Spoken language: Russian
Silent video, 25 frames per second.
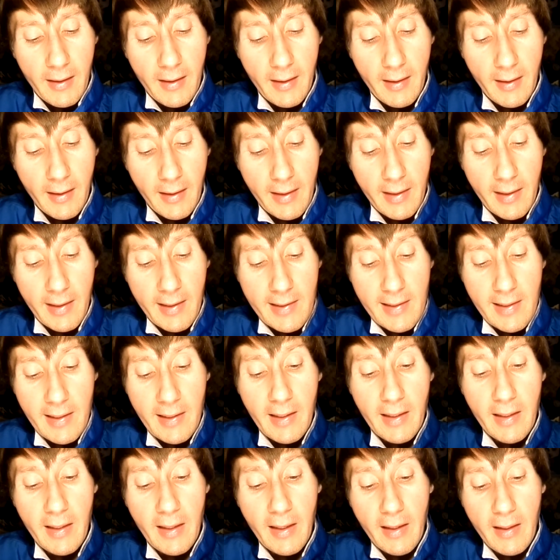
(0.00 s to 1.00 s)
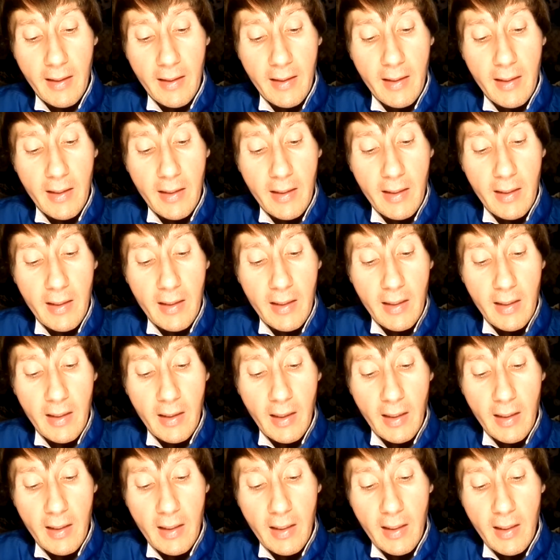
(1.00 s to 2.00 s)
Если
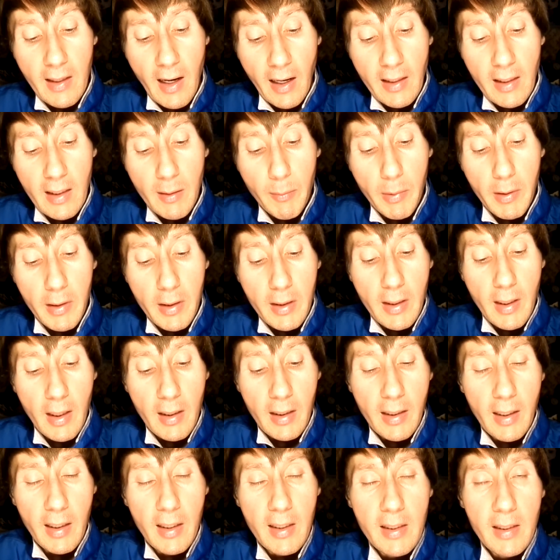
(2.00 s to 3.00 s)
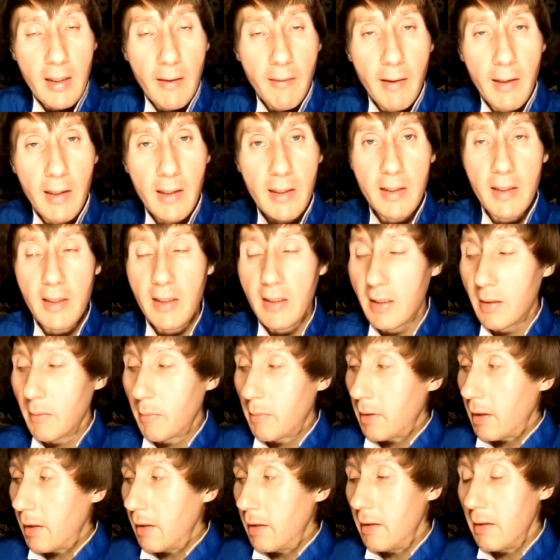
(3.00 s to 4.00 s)
они бы не организовались, не
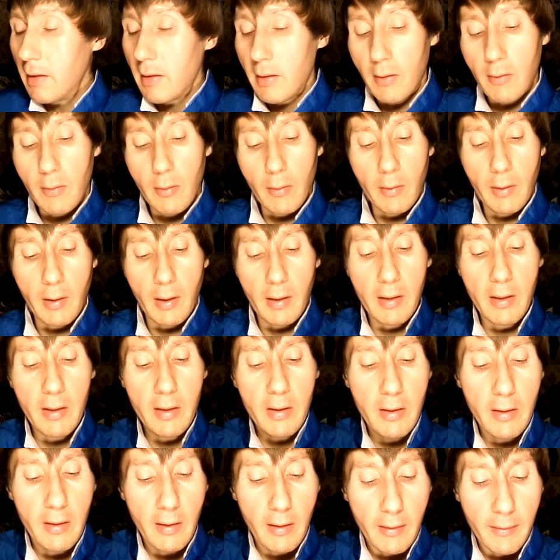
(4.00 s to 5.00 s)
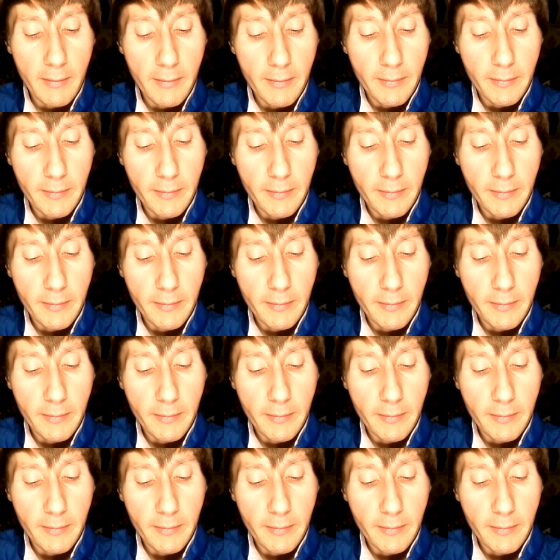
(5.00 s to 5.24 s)
собрались, то, конечно,